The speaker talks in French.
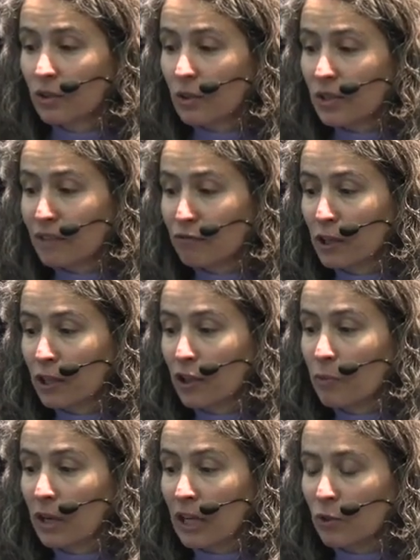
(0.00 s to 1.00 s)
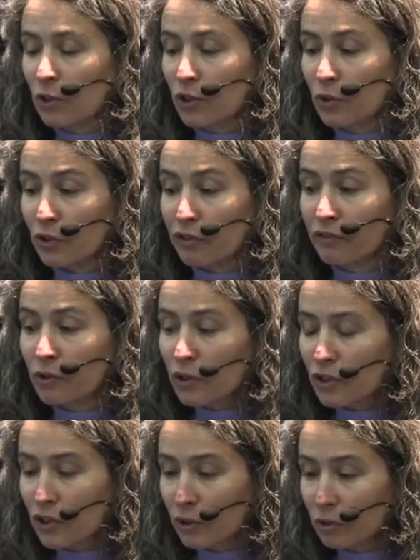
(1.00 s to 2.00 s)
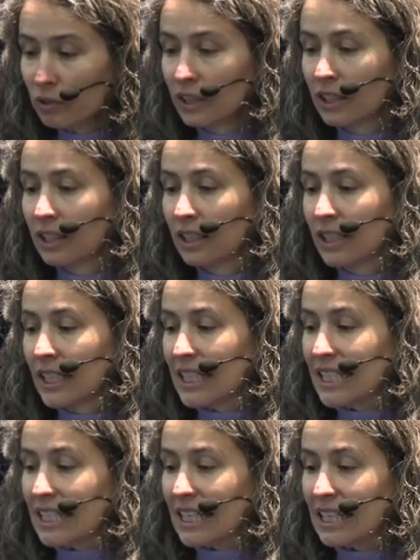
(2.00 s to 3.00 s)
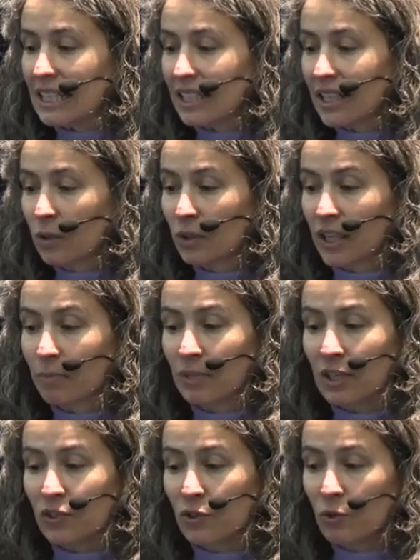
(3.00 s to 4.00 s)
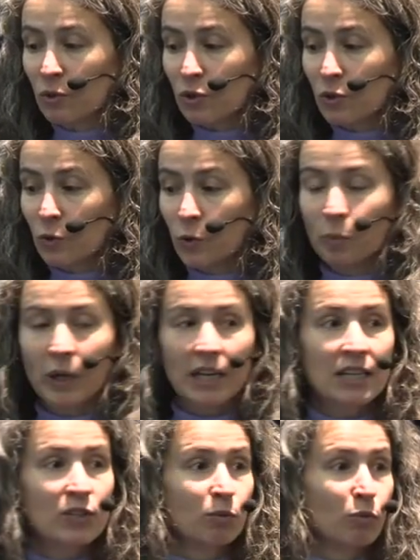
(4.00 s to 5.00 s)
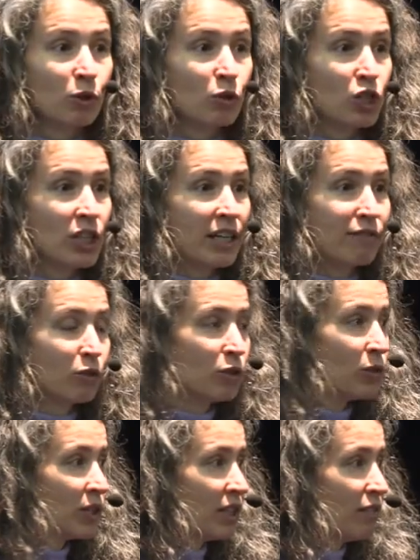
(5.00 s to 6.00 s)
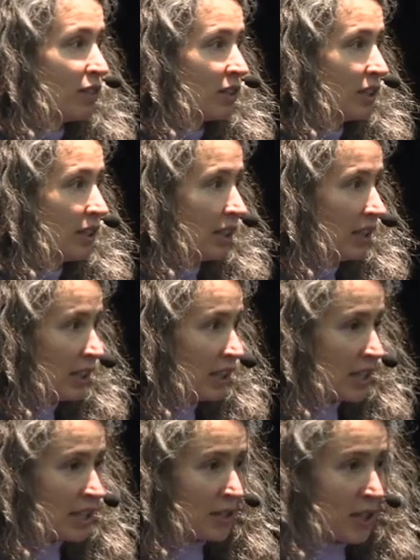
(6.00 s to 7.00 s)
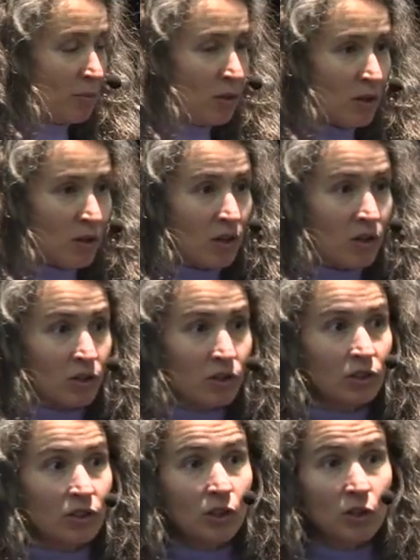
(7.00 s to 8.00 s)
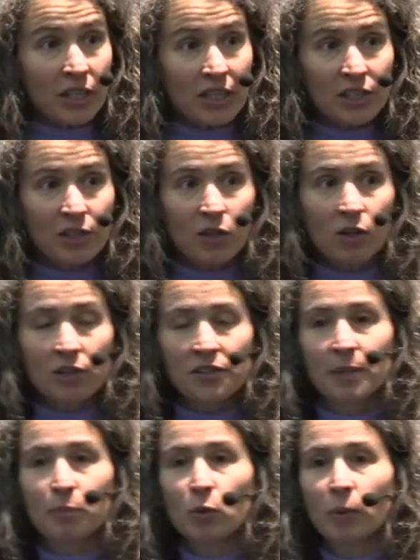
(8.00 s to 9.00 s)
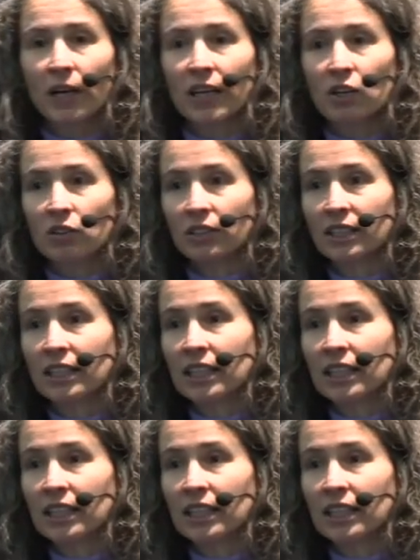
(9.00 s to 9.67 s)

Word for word: de savoir comment la notion de fonction, d'innéité ou d'adaptation sont comprises en biologie évolutive. Et c'est seulement en connaissant, en s'appropriant